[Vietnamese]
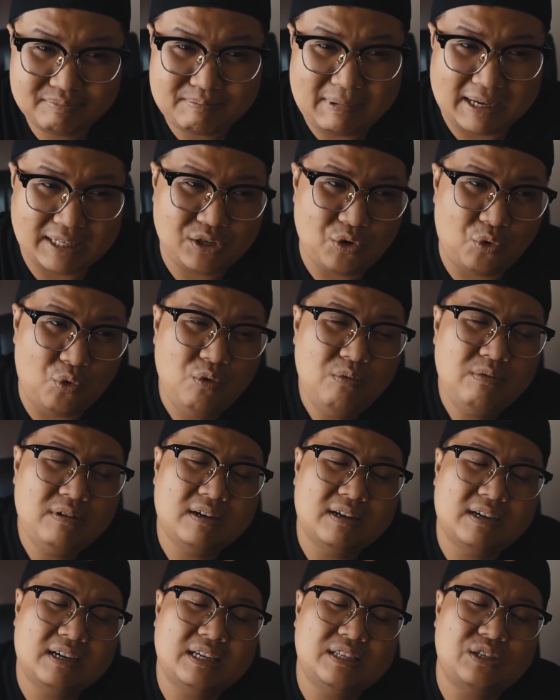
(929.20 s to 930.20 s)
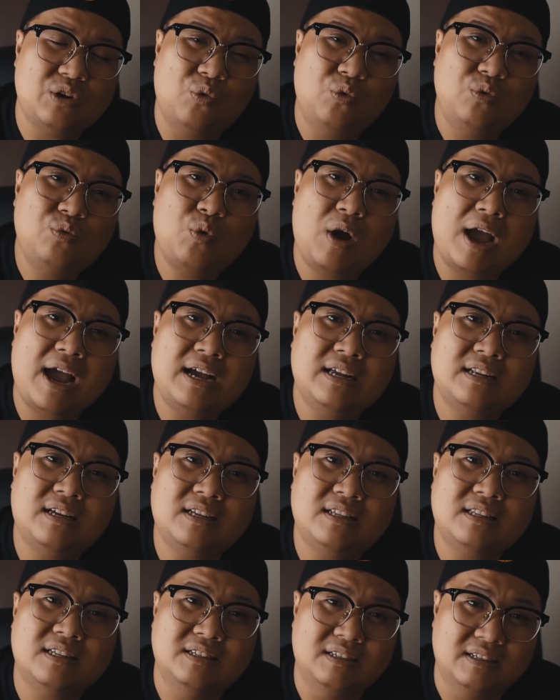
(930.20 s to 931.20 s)
bà chủ cái chủ quán
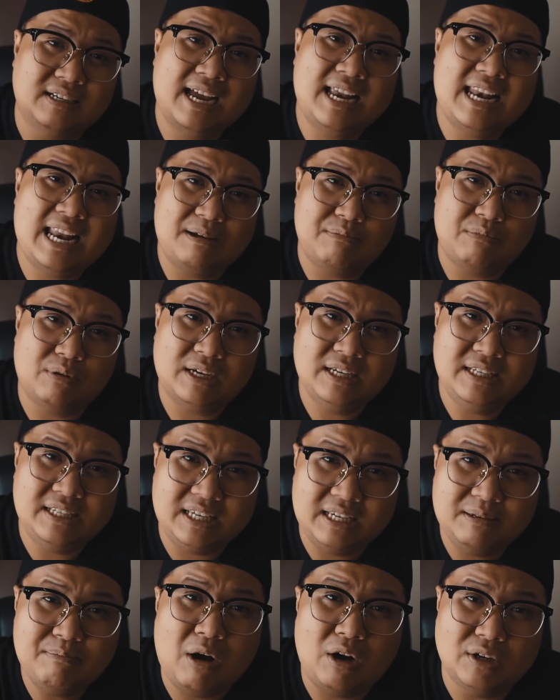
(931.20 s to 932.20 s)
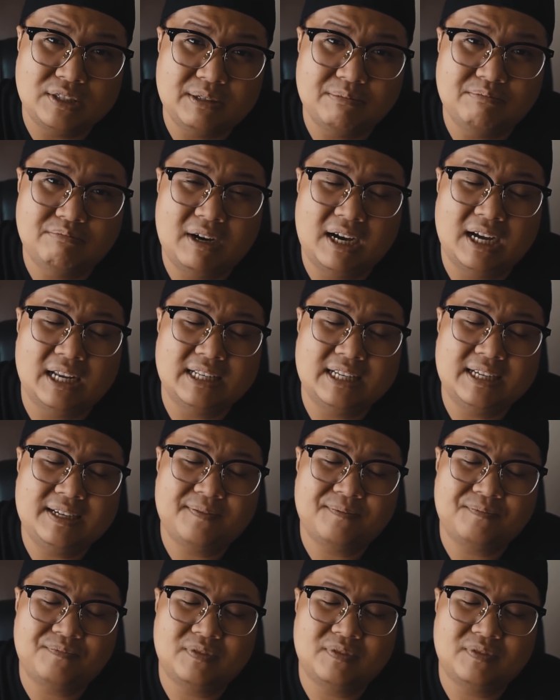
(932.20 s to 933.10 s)
đó thường hay làm cái dĩa bò chùm mền đó